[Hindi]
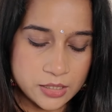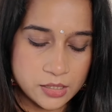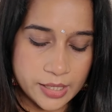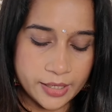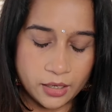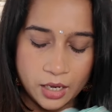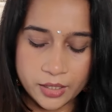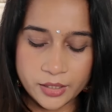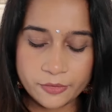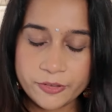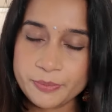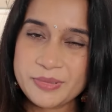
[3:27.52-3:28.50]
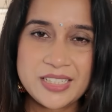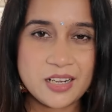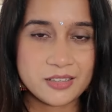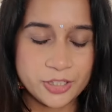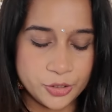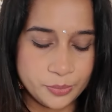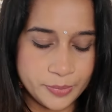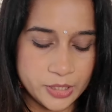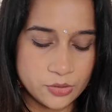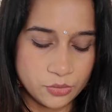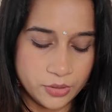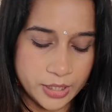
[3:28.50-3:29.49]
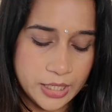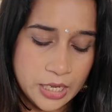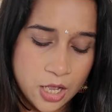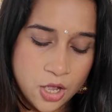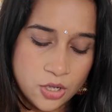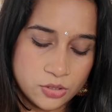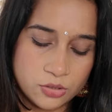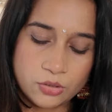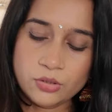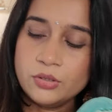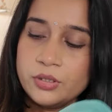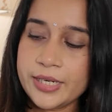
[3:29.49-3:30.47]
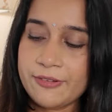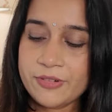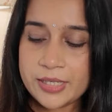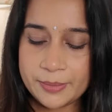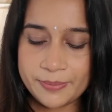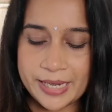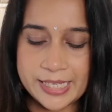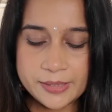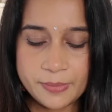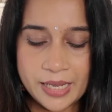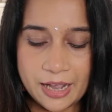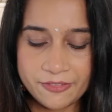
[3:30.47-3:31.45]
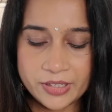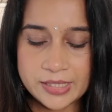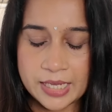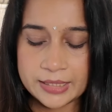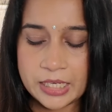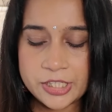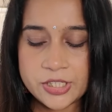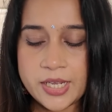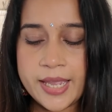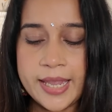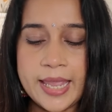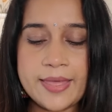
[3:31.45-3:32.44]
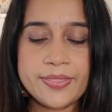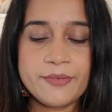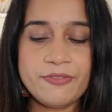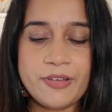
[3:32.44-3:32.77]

इट्स लाइक अंडर फिफ्टीन हंड्रेड रुपीज़ ओनली सो डेफिनेटली प्राइस भी काफ़ी ज़्यादा अच्छा है एंड द